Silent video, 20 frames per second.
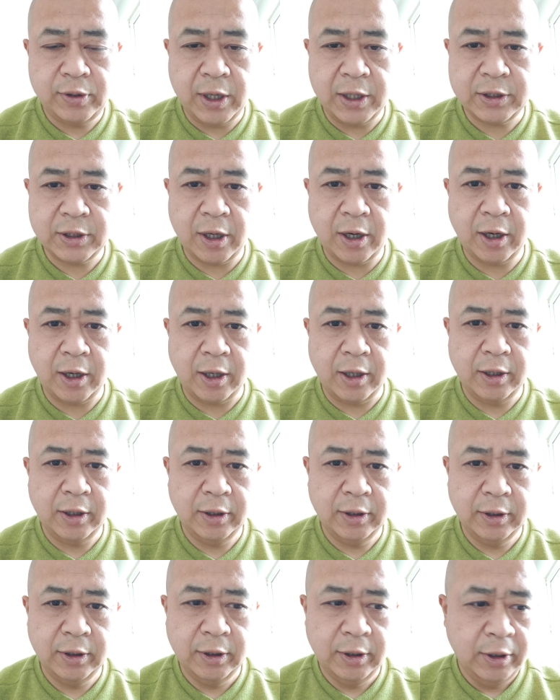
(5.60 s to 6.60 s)
全是二。
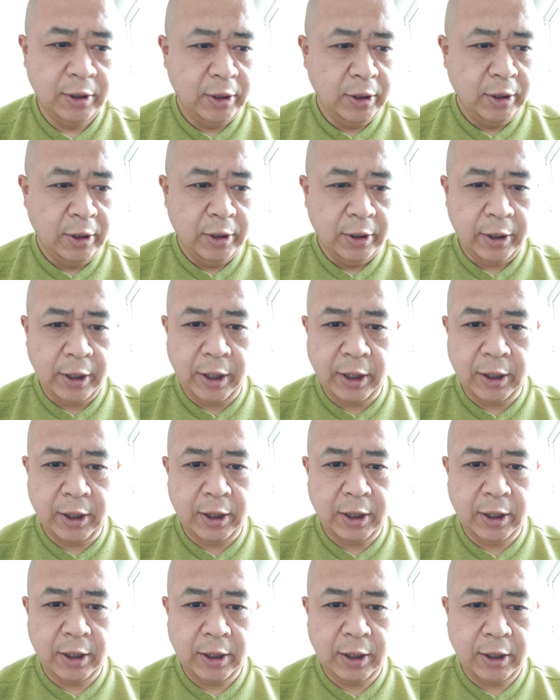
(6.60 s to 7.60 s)
那
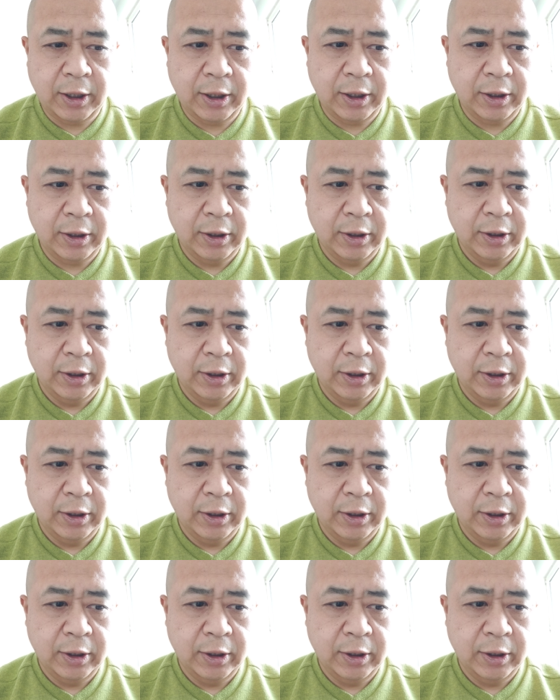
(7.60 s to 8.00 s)
个